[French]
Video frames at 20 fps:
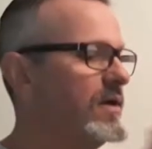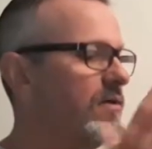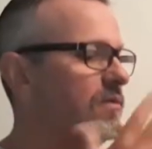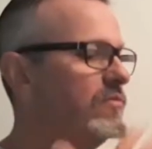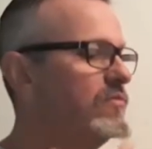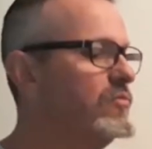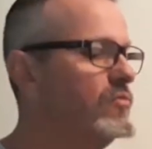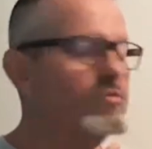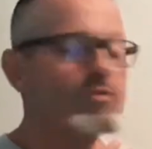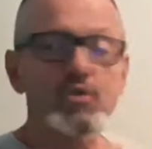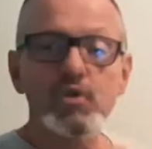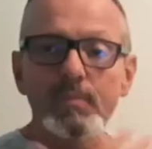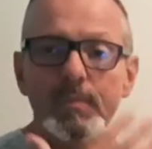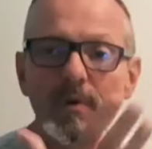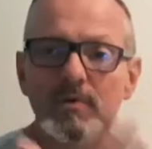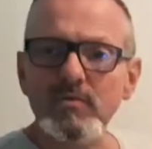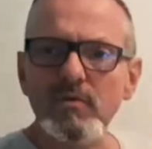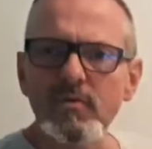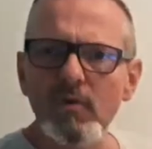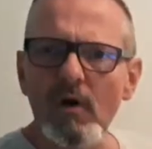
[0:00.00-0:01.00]
Nous, je
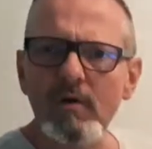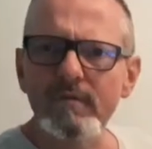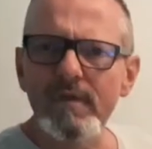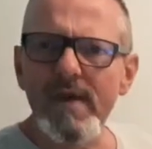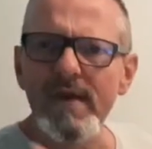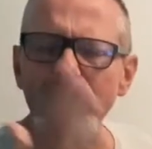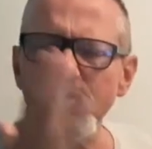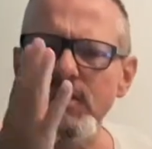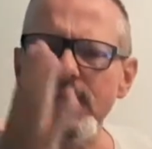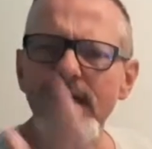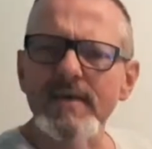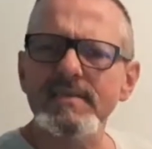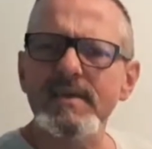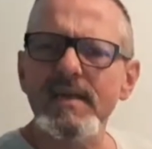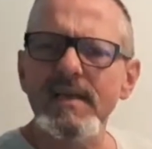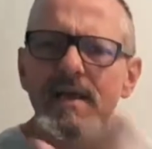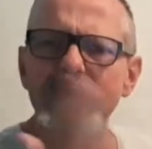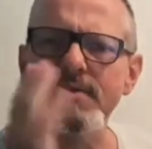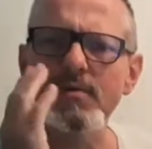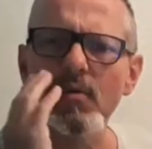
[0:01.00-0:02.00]
pense qu'on est en vert.
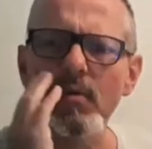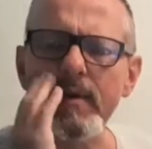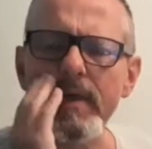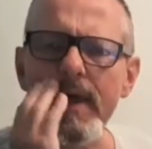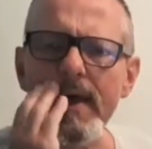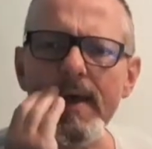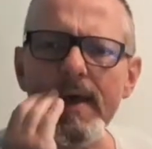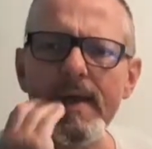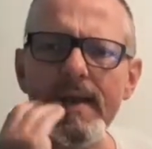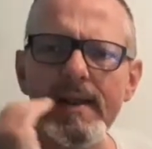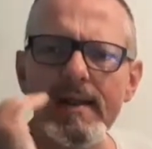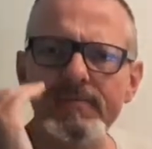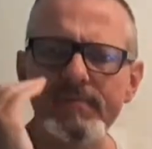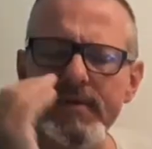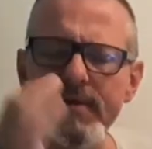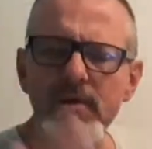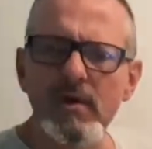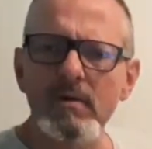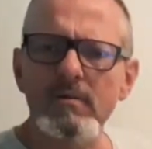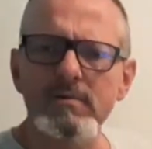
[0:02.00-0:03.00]
Giga7 a dit OK, la
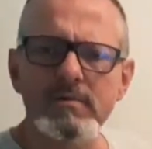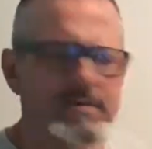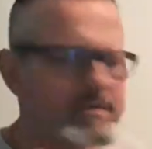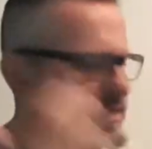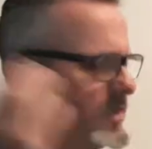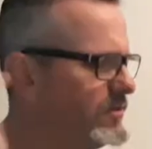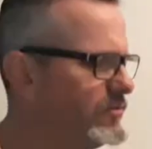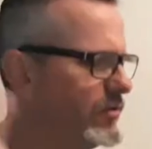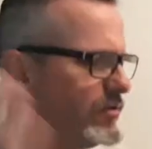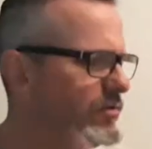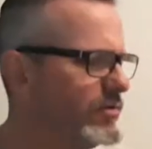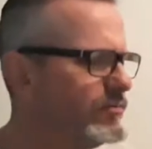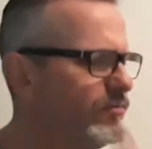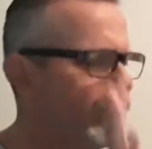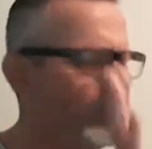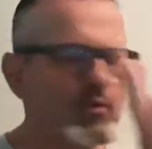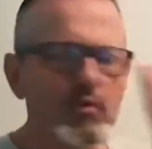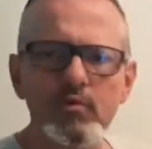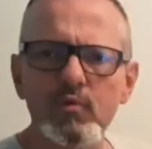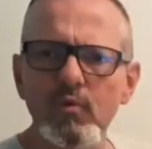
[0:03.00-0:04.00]
filleule aussi. Donc, il euh,
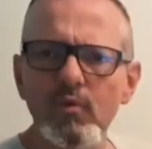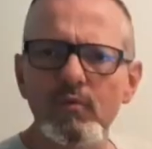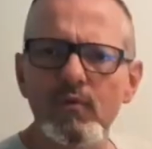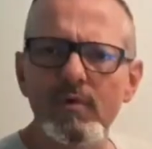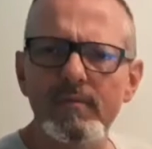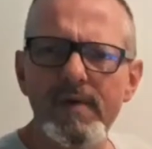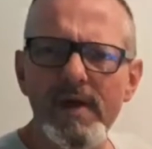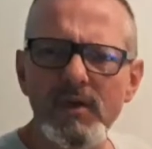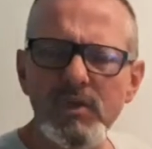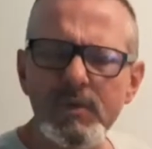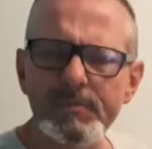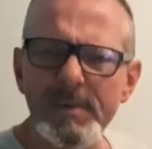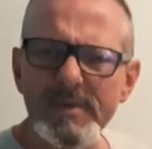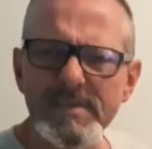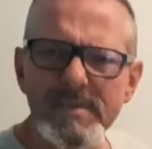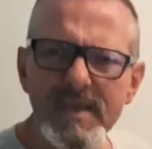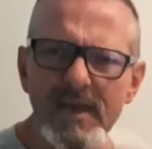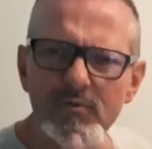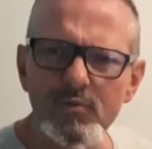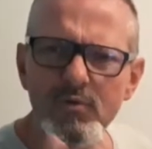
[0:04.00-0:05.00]
faut qu'on trouve le vert. Je sais pas
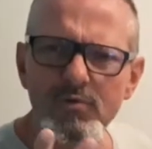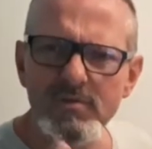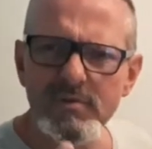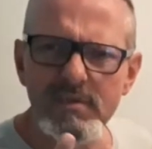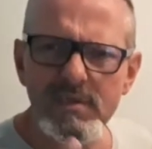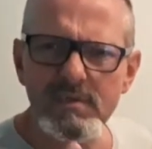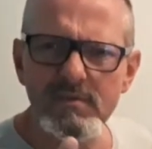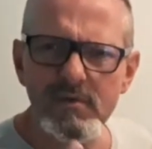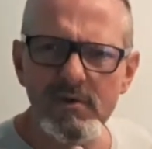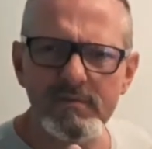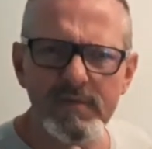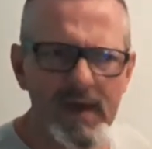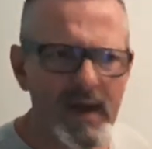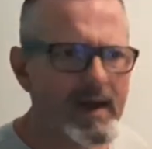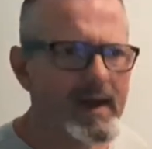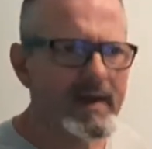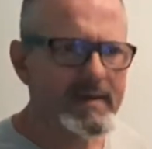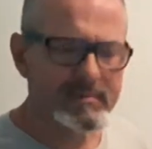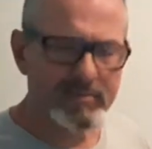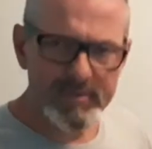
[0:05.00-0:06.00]
s'il y a deux styles de vert.
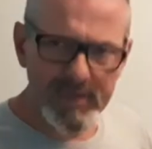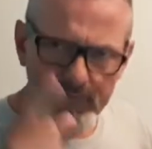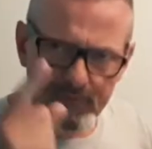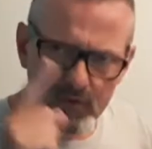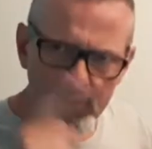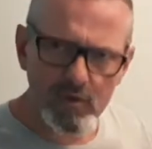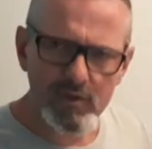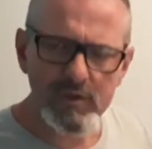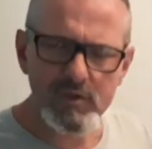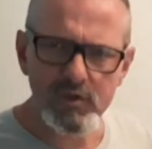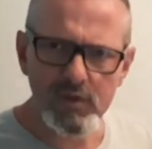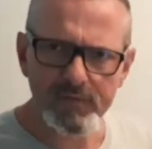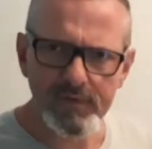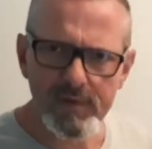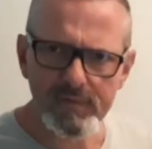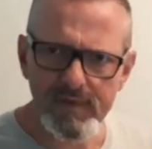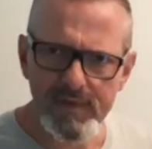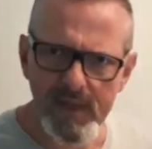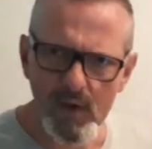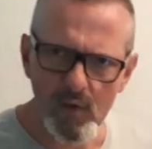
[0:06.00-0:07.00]
C'est pour ça, vendredi, je fais
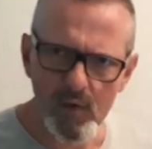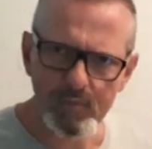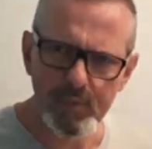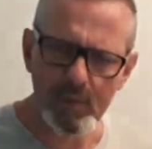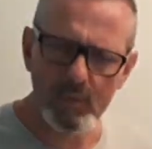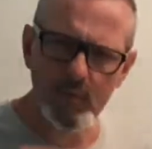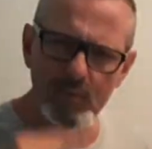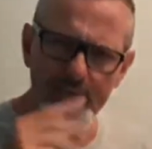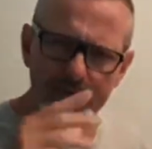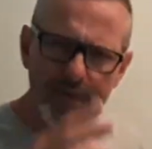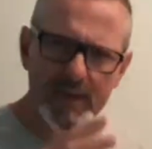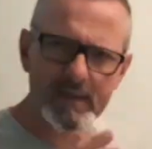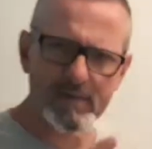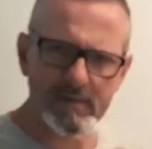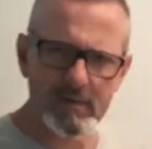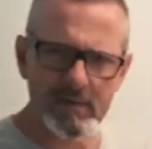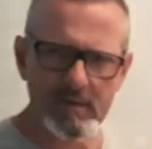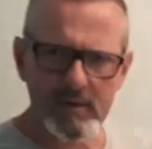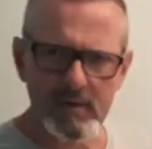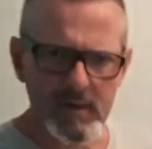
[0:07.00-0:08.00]
une vidéo pour montrer
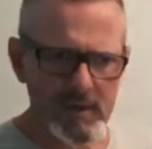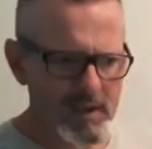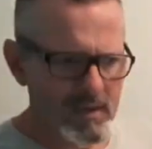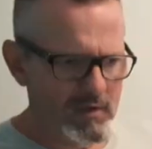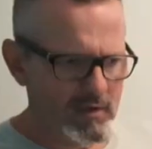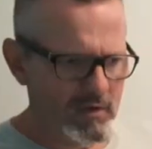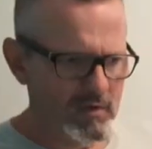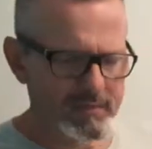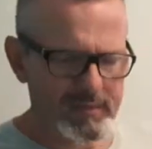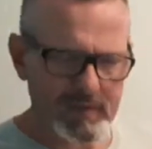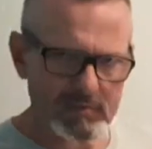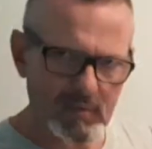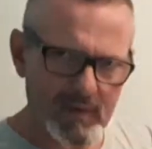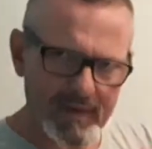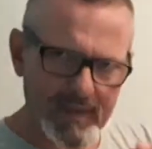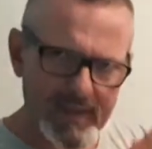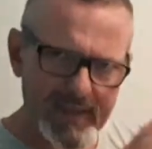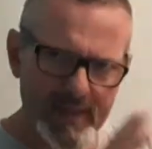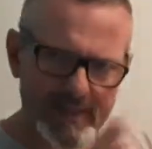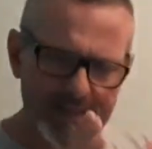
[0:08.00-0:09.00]
euh, euh
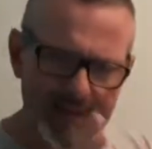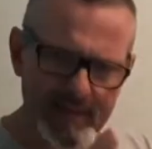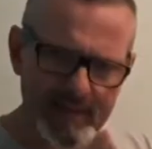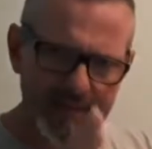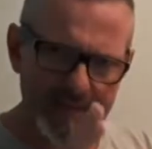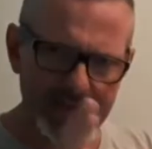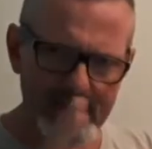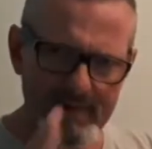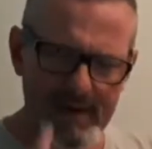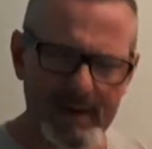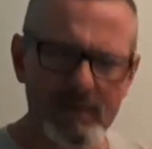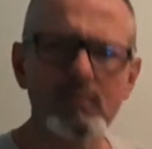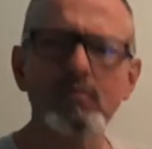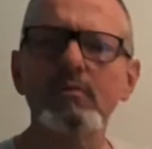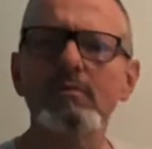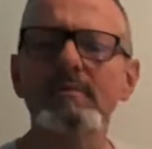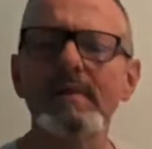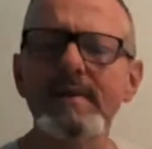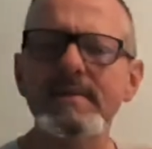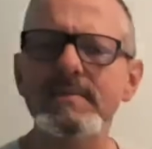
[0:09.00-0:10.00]
Regatta et la
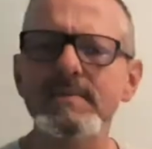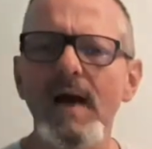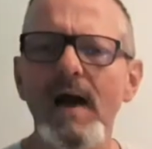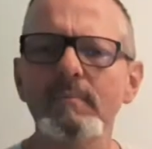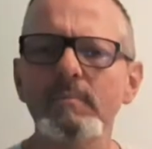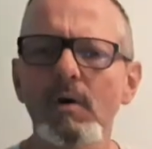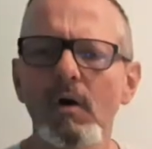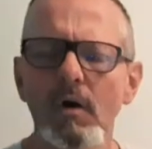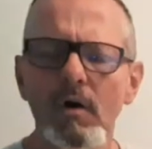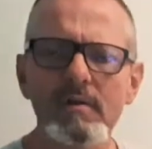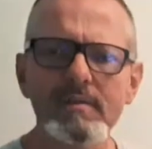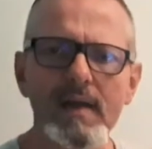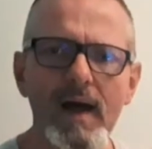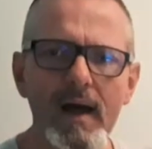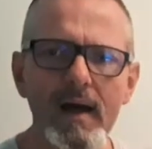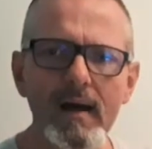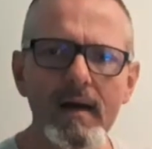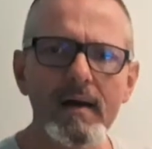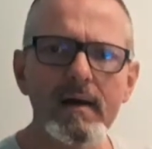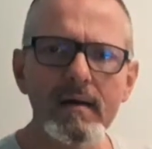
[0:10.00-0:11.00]
courbe, les sables
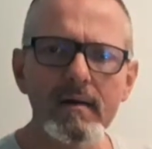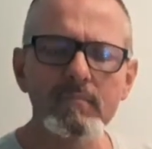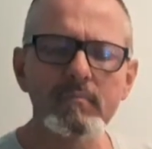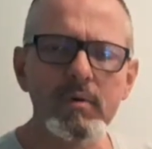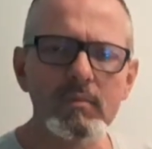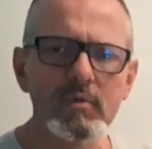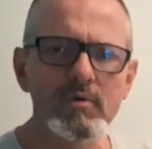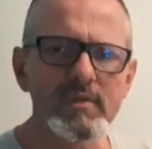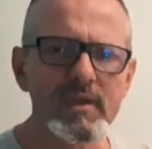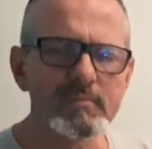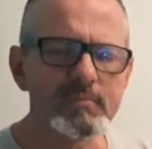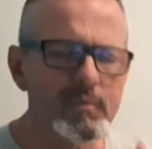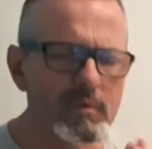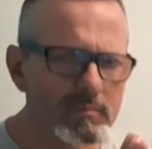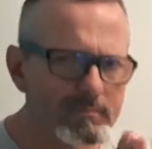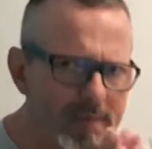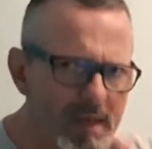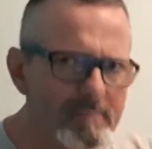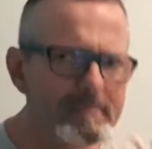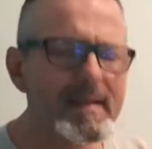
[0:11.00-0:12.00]
Horta, pour montrer, pour
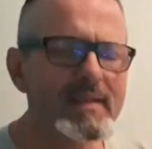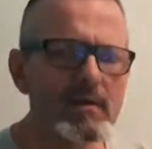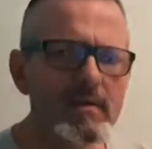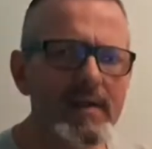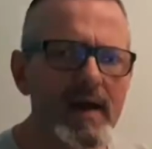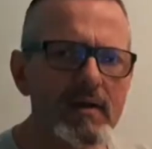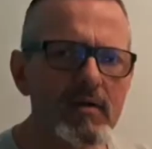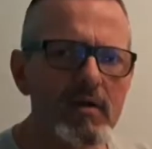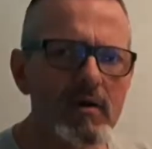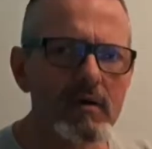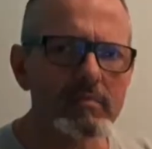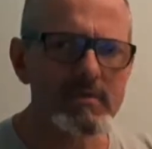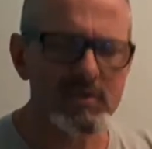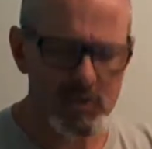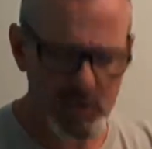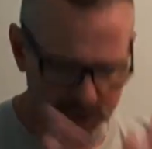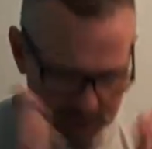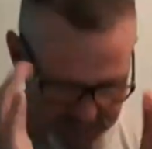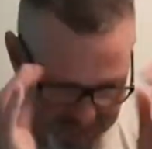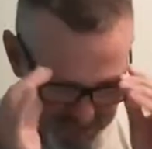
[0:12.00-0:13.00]
bien mettre en accord. C'est
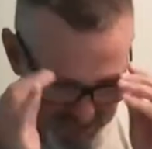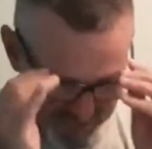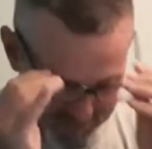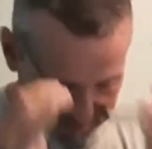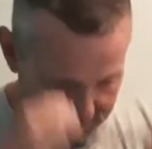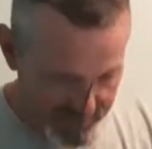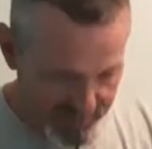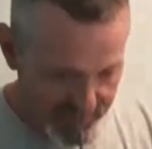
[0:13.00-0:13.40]
Giga.